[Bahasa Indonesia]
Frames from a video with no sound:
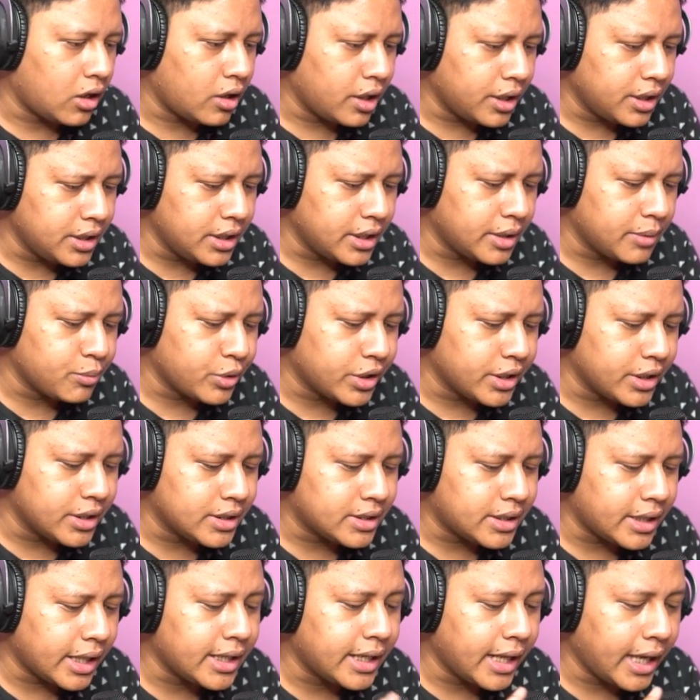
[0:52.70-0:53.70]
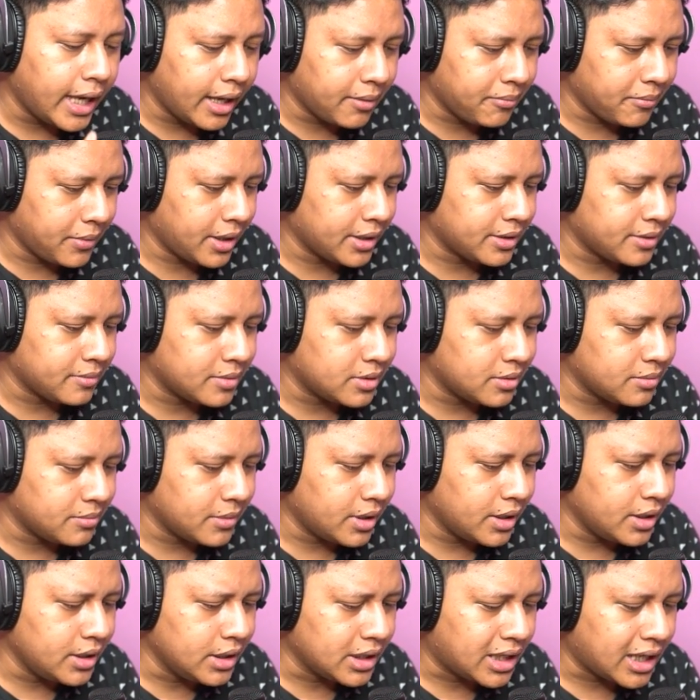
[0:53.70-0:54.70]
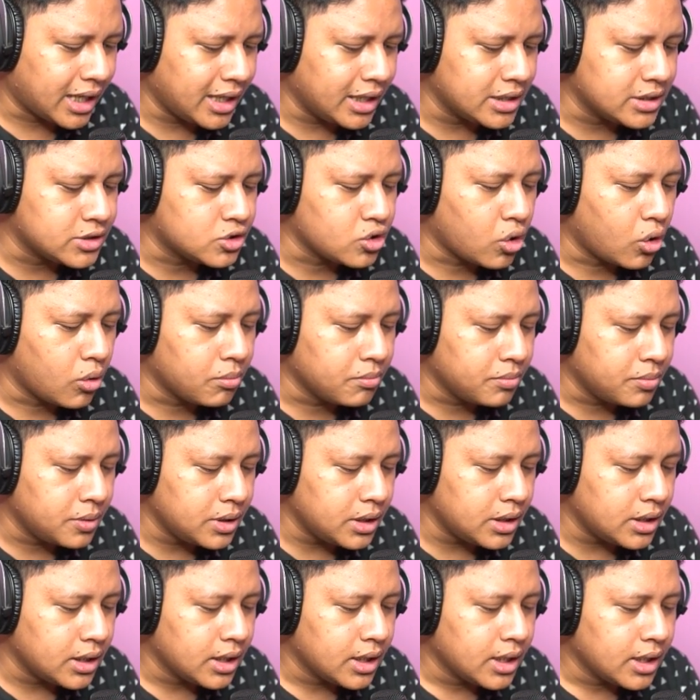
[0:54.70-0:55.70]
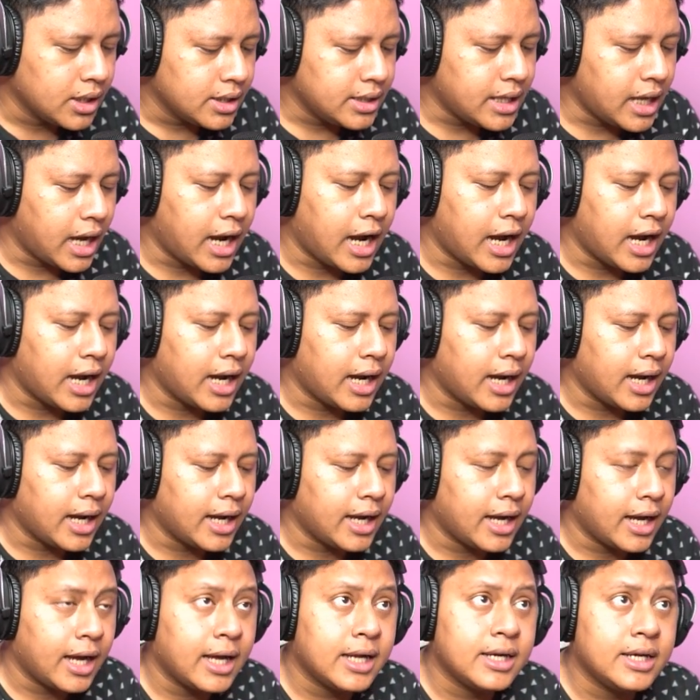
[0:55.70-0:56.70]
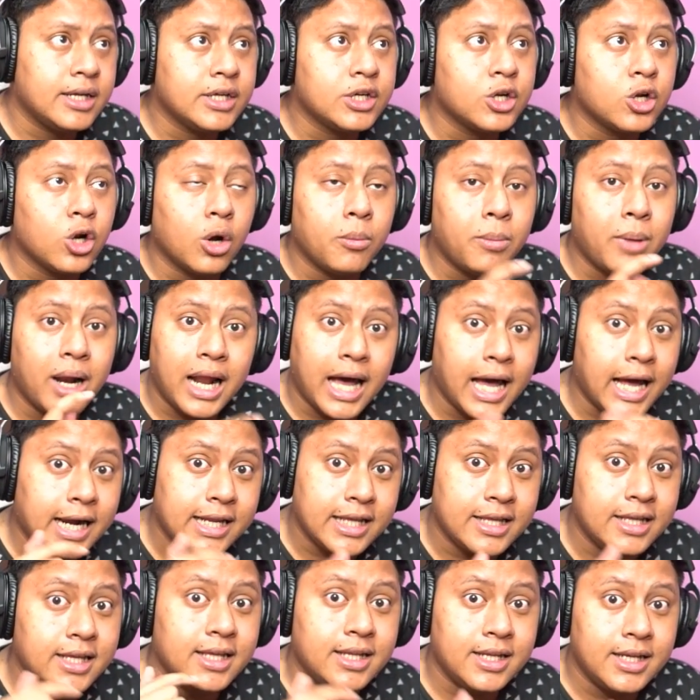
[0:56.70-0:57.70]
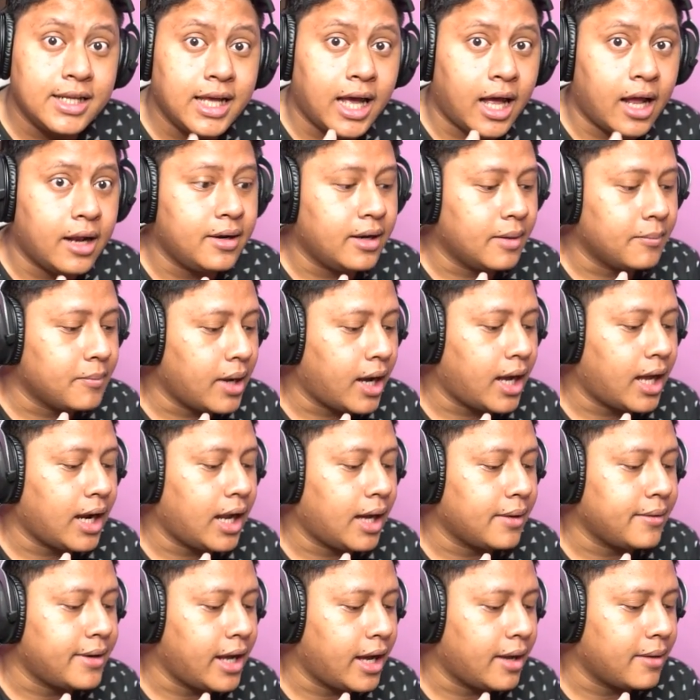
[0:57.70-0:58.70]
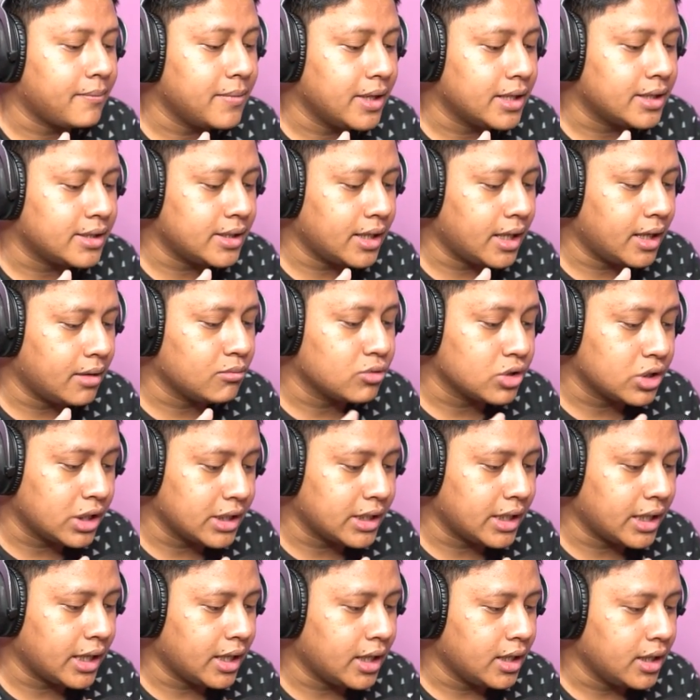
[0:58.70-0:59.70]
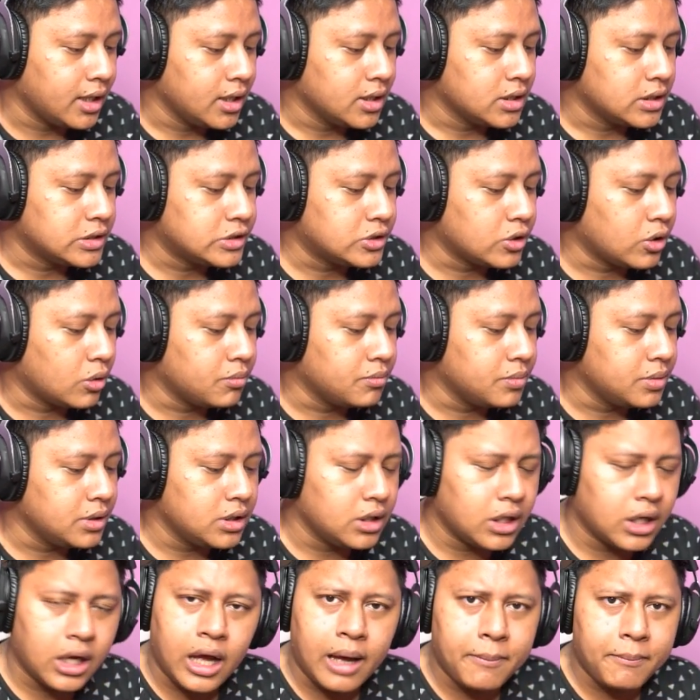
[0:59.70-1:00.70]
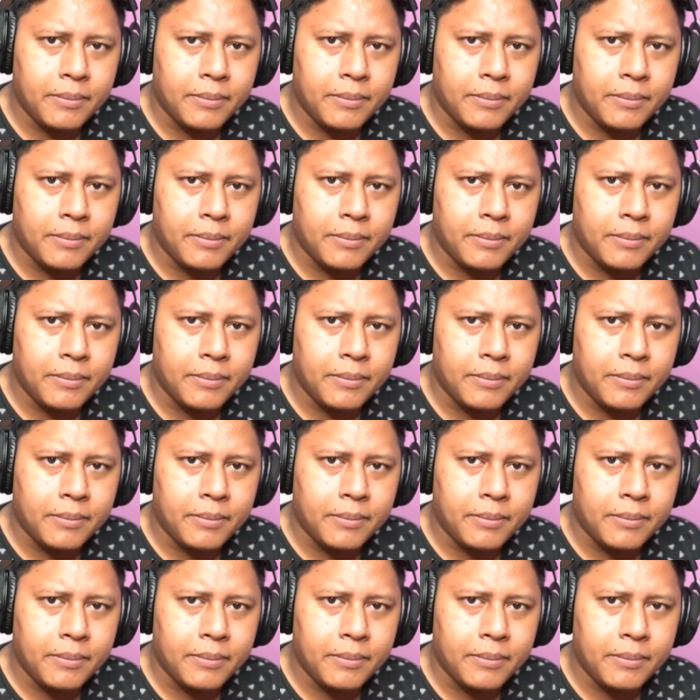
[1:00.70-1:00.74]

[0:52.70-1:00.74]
ini mungkin TDM ya teman-teman ini kayaknya zombie yang di global hari ini bakal ada update nya mungkin ya zombie apa